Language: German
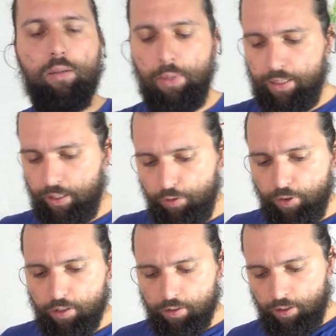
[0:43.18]

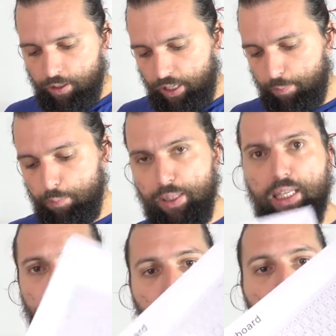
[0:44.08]
mitgeliefert, haben ein
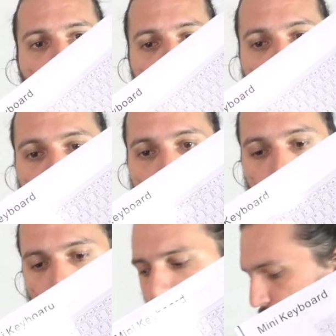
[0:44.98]
Mini-Keyboard
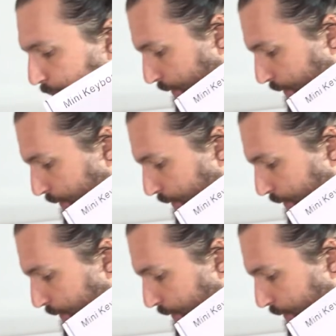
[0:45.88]
mitgeliefert,